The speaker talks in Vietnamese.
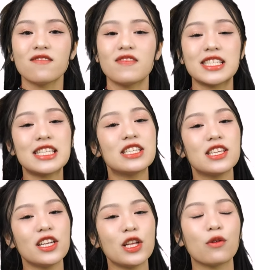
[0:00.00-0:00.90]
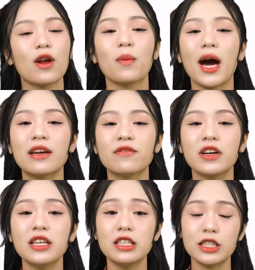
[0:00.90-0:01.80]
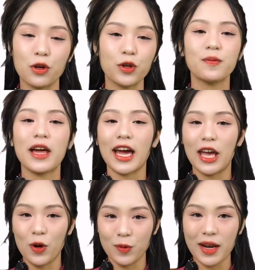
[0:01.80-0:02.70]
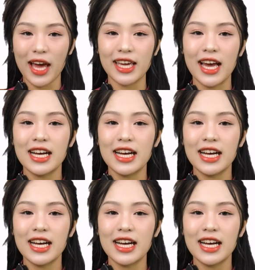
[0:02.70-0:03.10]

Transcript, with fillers: Và xin được giới thiệu đồng hành với chương trình của chúng ta ngày hôm nay,